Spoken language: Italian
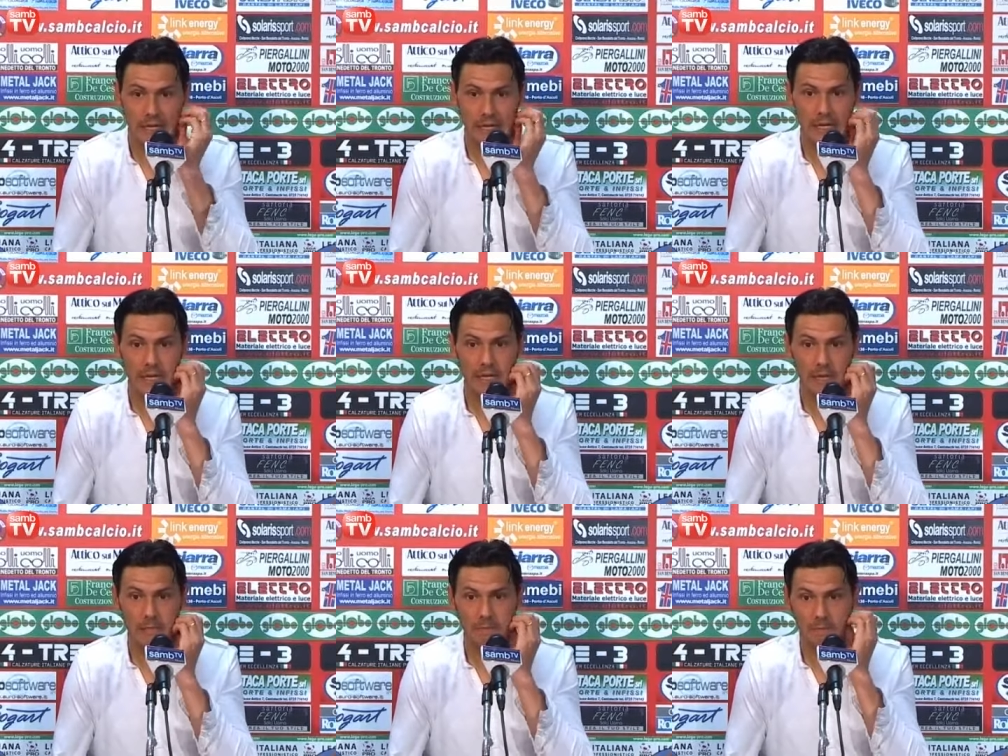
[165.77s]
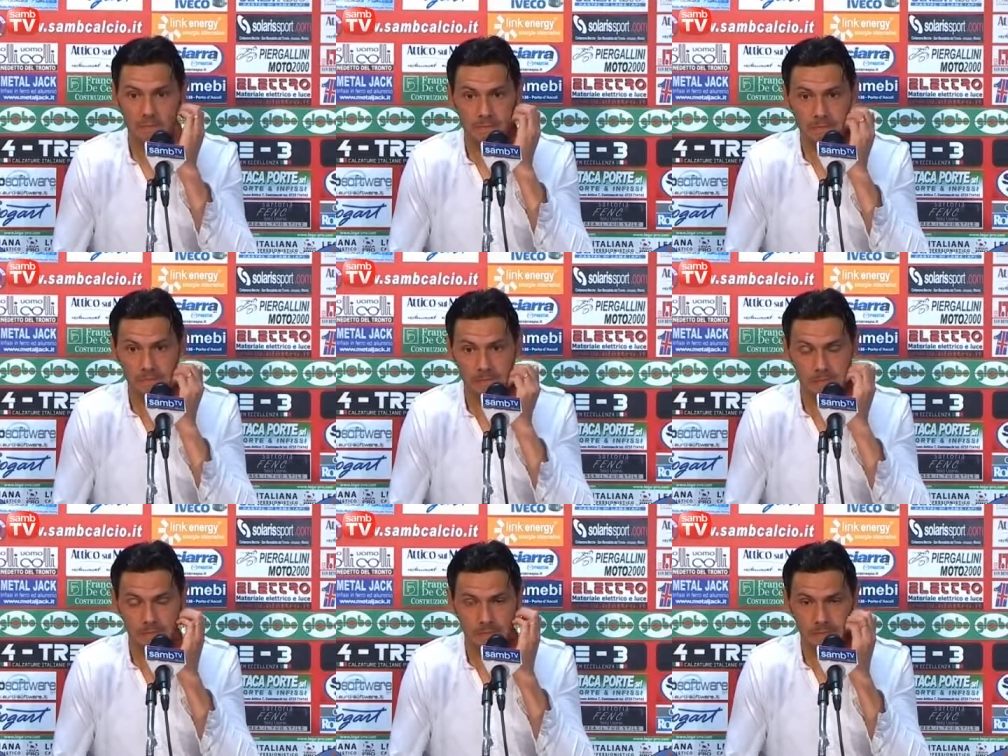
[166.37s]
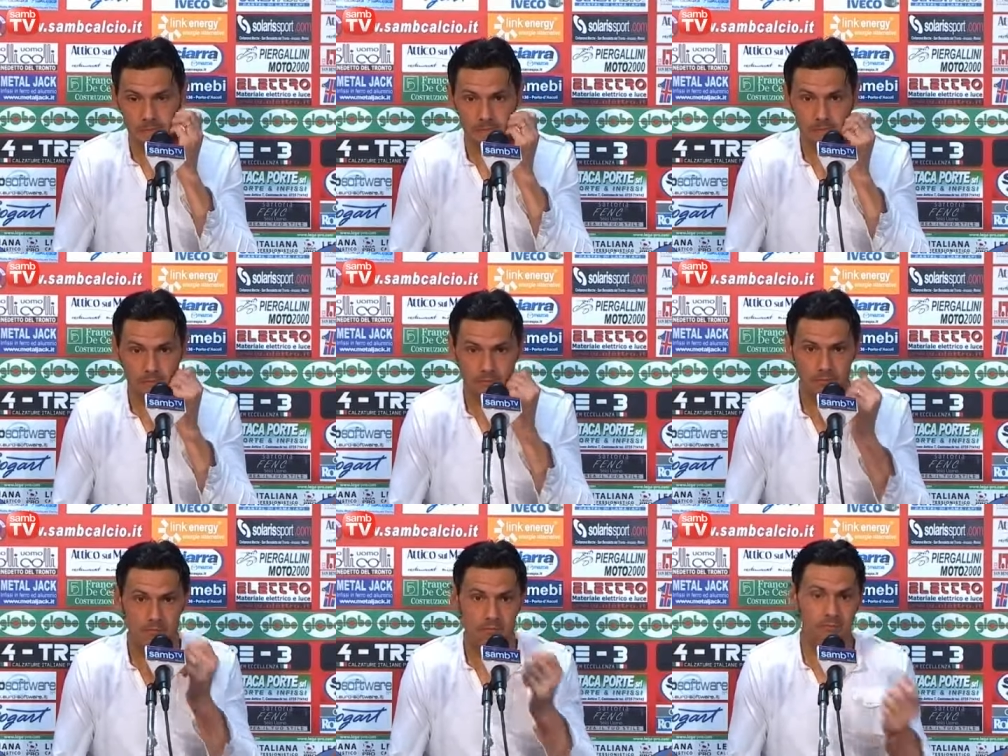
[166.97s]
Ehm,
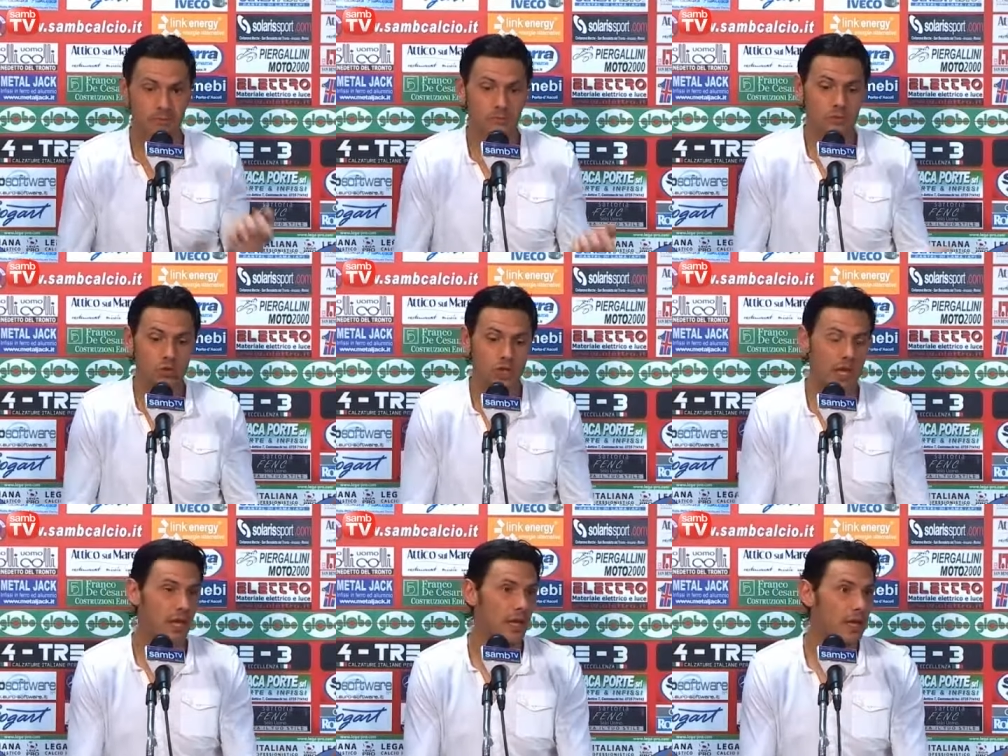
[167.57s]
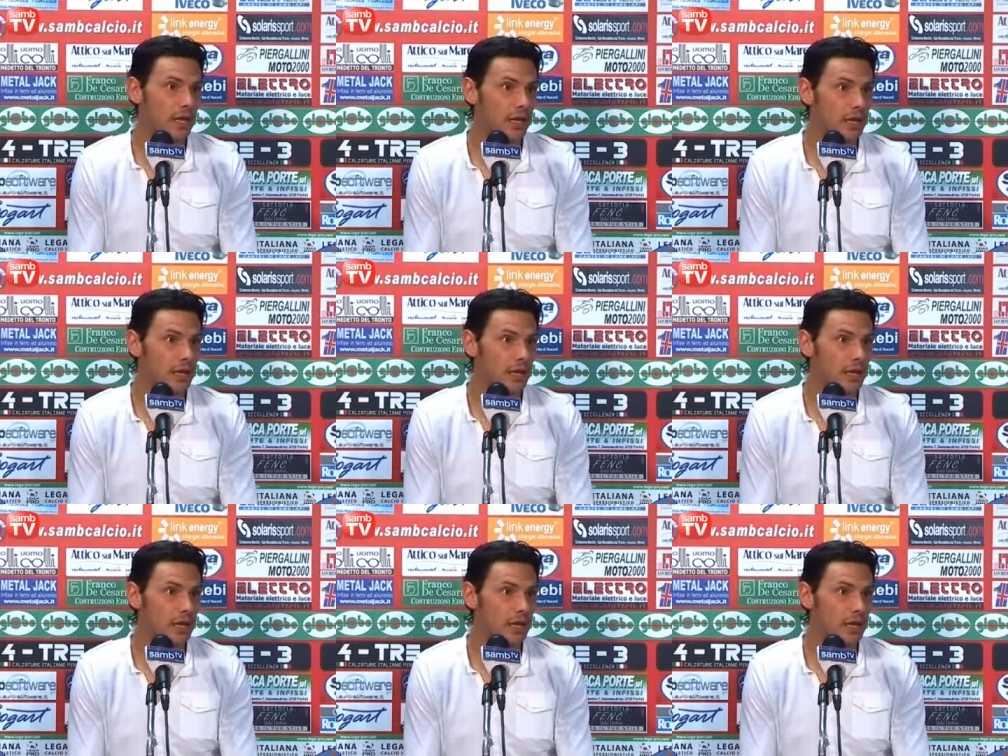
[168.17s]
cioè,